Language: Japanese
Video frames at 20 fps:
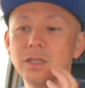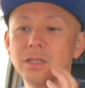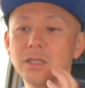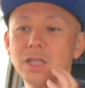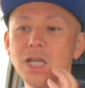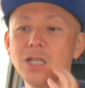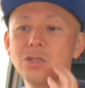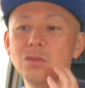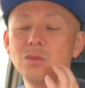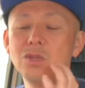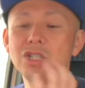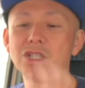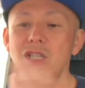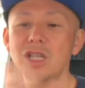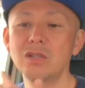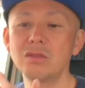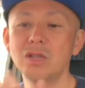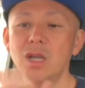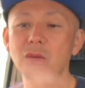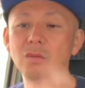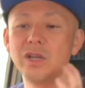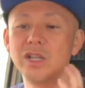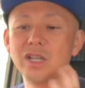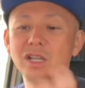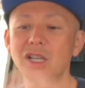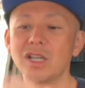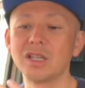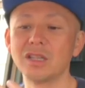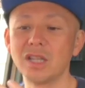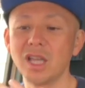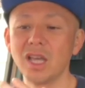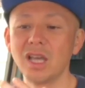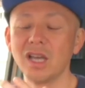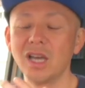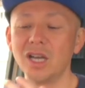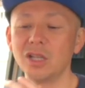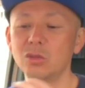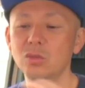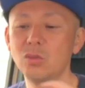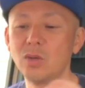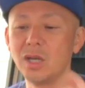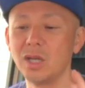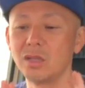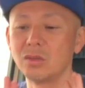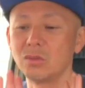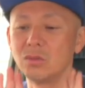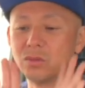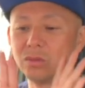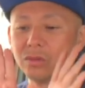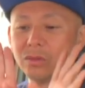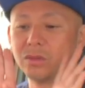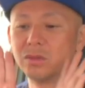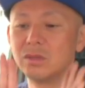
最初のいちねんぐらいワイヤーかけて、あとはあの